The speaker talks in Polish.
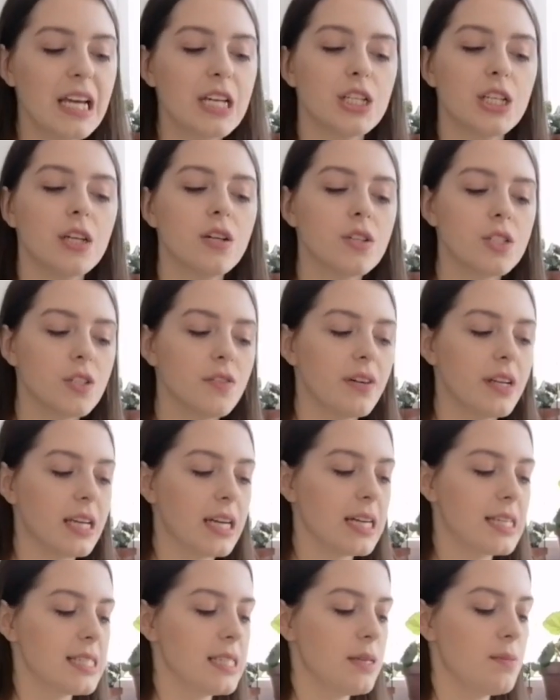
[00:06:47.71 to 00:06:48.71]
Jeżeli chodzi o
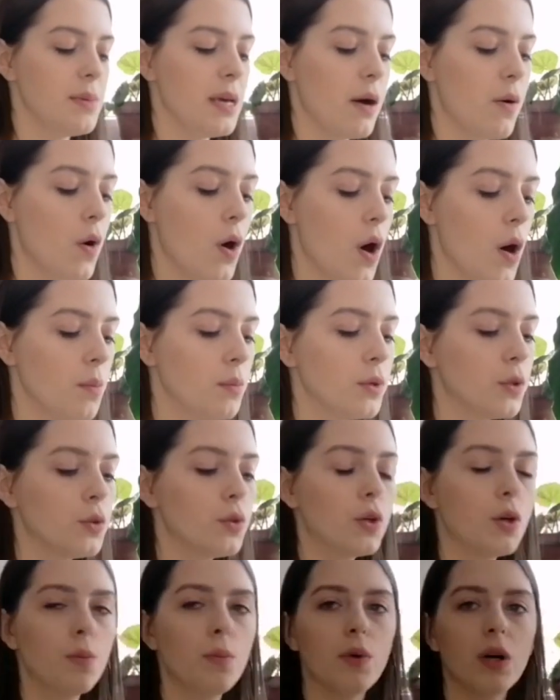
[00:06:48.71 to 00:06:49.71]
wariegację białą,
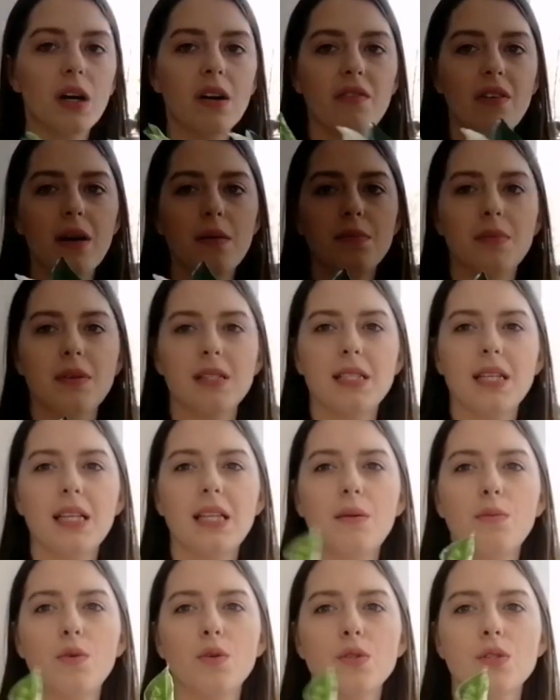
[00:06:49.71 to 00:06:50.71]
którą mogę Wam
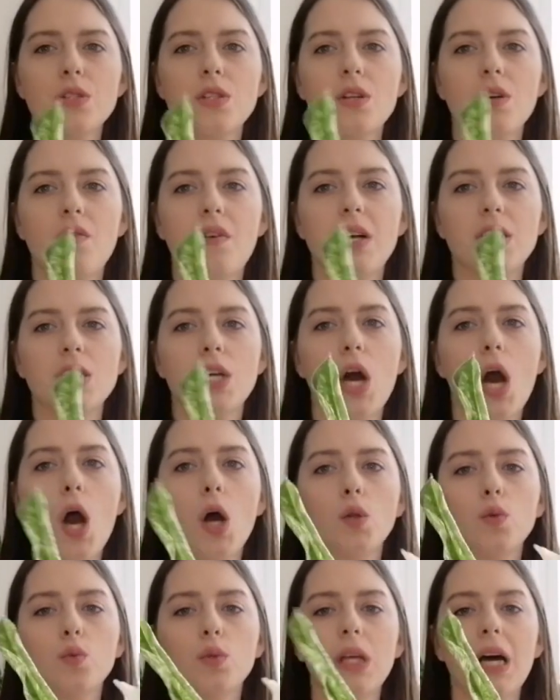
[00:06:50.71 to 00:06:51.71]
zademonstrować
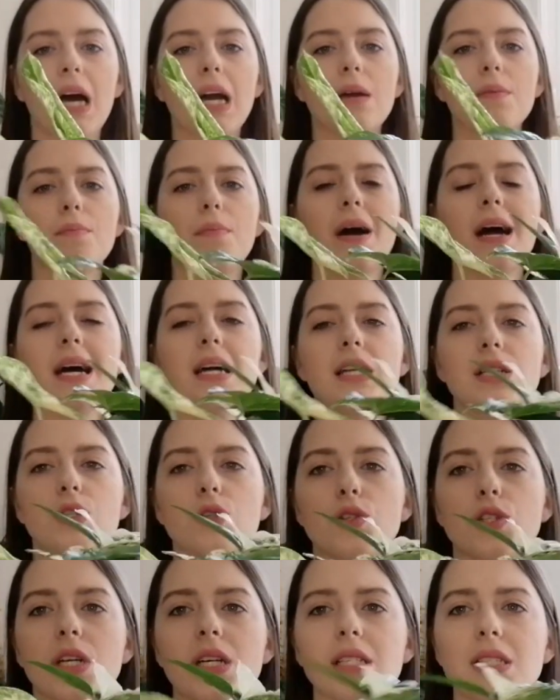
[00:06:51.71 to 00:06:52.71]
tutaj,
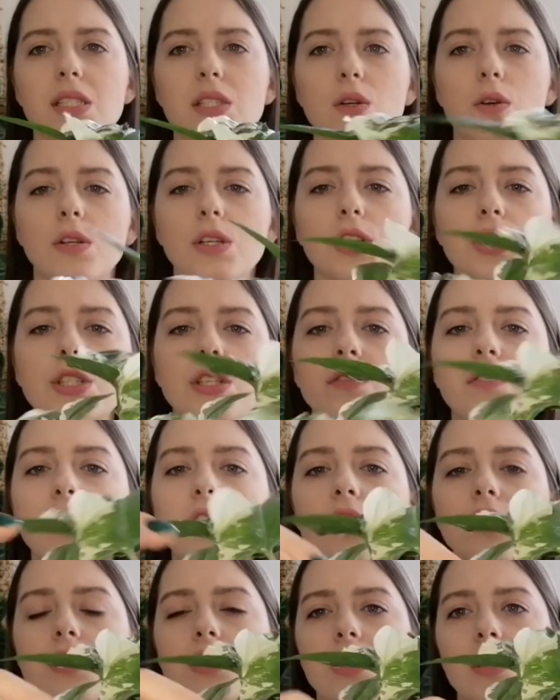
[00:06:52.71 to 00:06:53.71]
bardzo często liście
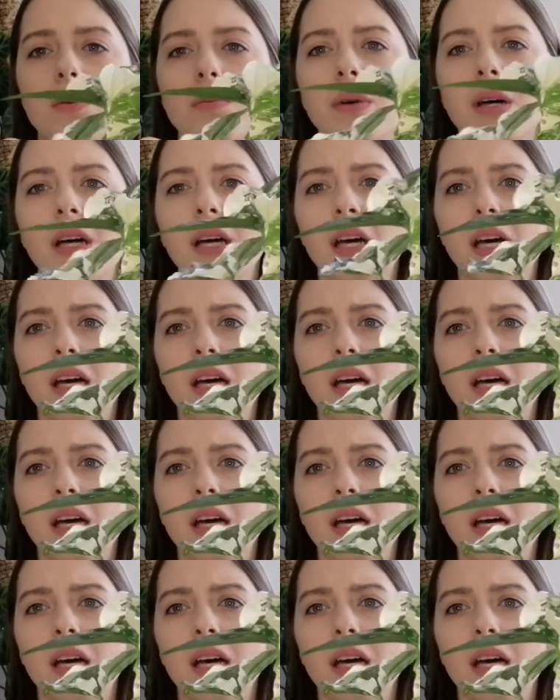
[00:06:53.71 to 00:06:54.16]
wychodzą